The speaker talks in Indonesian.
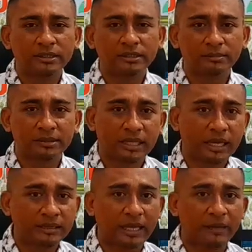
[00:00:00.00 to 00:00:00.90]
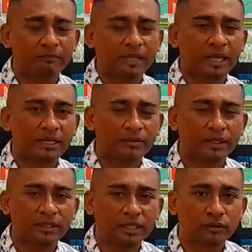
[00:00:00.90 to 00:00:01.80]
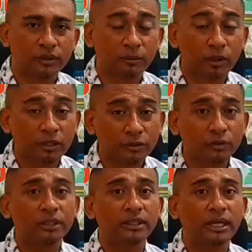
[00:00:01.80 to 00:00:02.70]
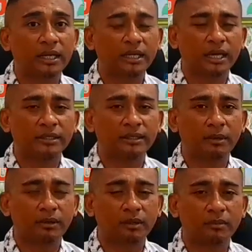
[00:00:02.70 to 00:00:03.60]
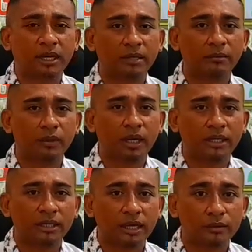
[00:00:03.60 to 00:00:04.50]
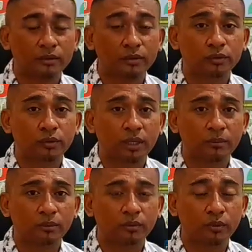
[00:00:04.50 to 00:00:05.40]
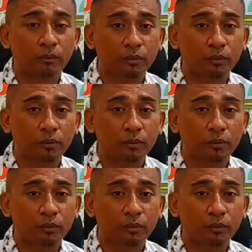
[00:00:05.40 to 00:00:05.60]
Sementara TMT-nya sudah terhitung di bulan Juni dan gaji baru diberikan bulan Agustus 2023.